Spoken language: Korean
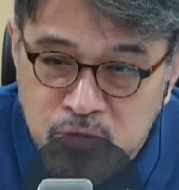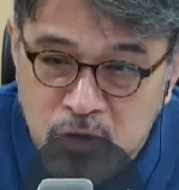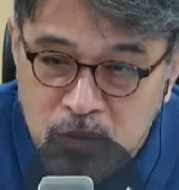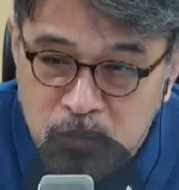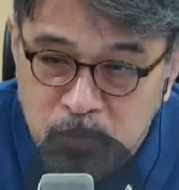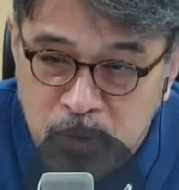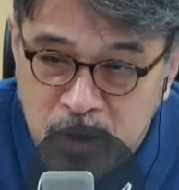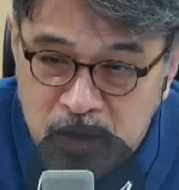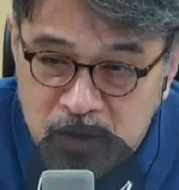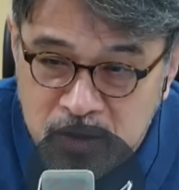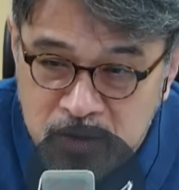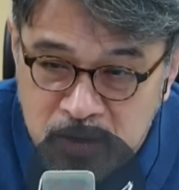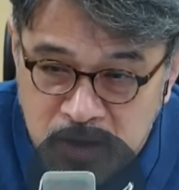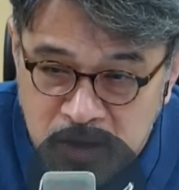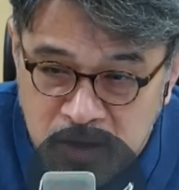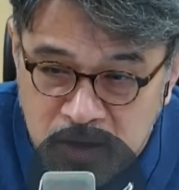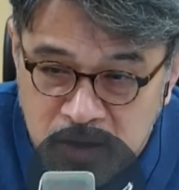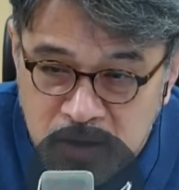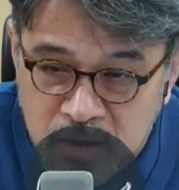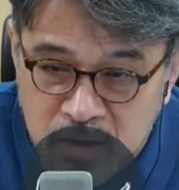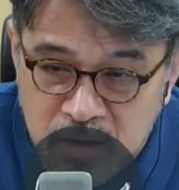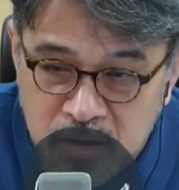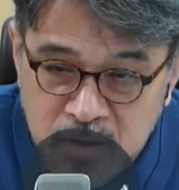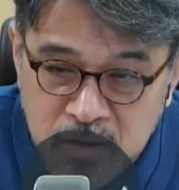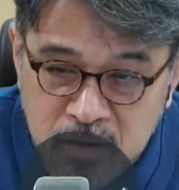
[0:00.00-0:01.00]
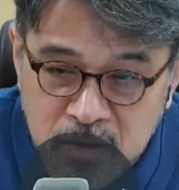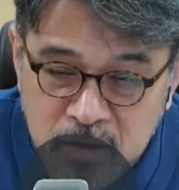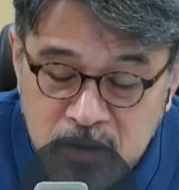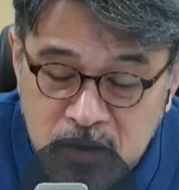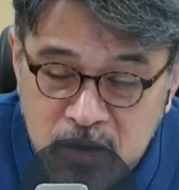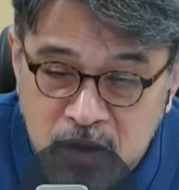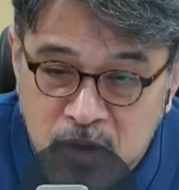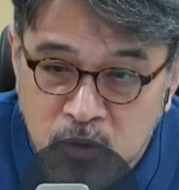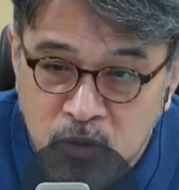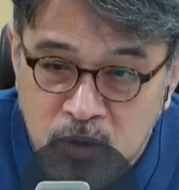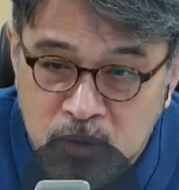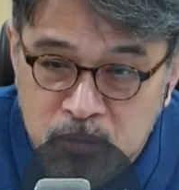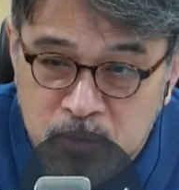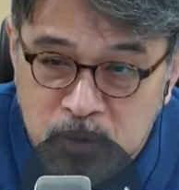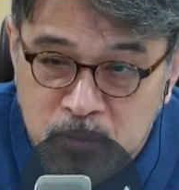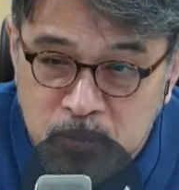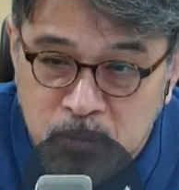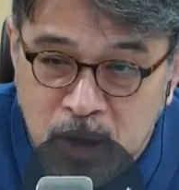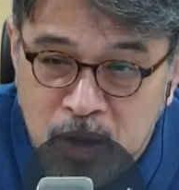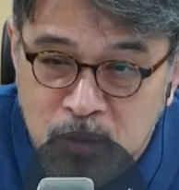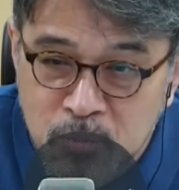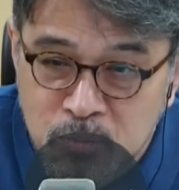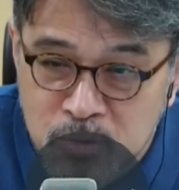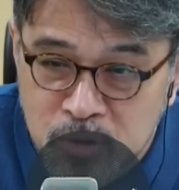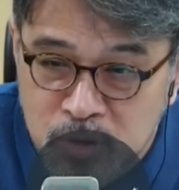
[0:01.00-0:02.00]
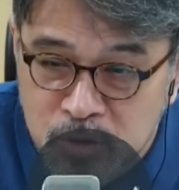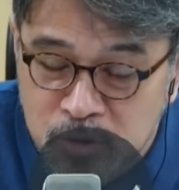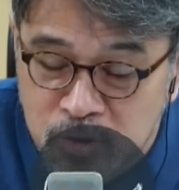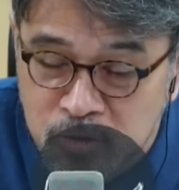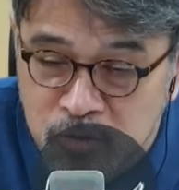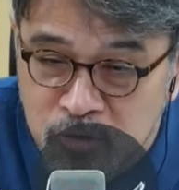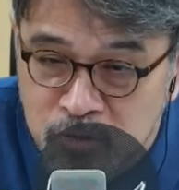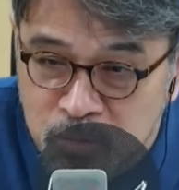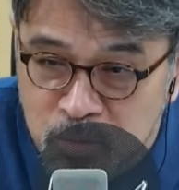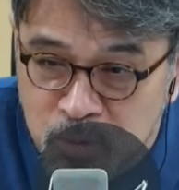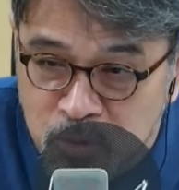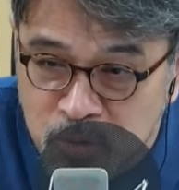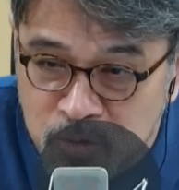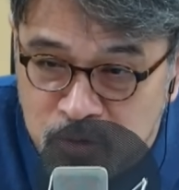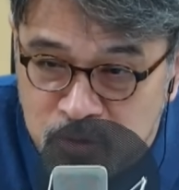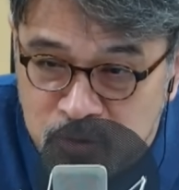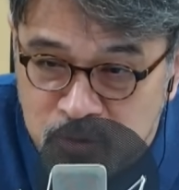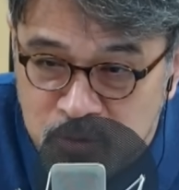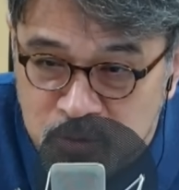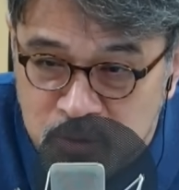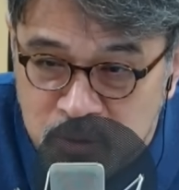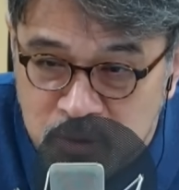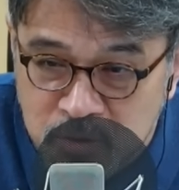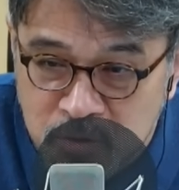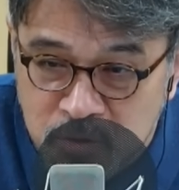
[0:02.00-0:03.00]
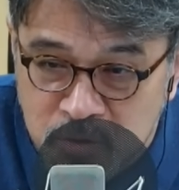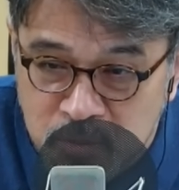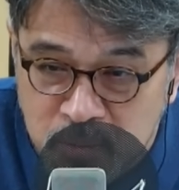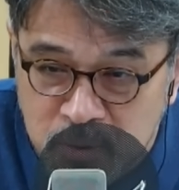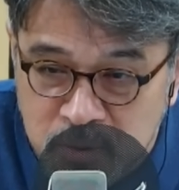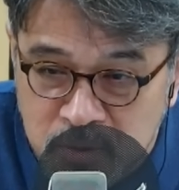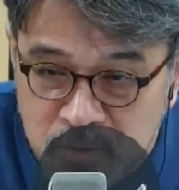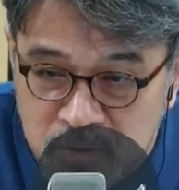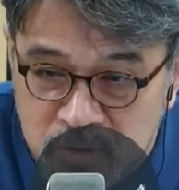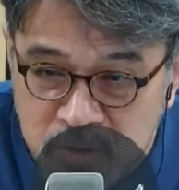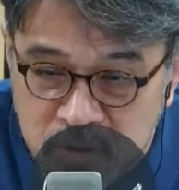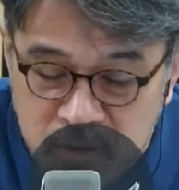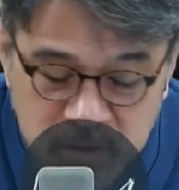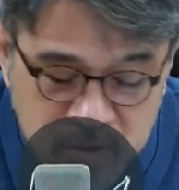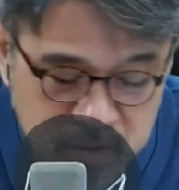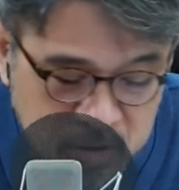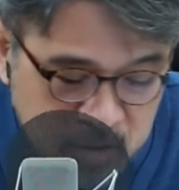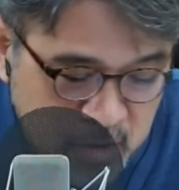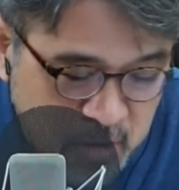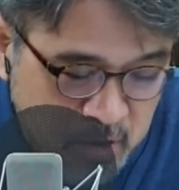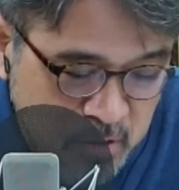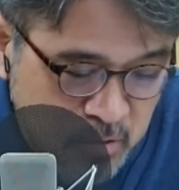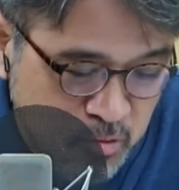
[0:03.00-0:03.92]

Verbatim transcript: 부합하느냐라고 한번 반문을 던져보고 싶고요. 첫 번째.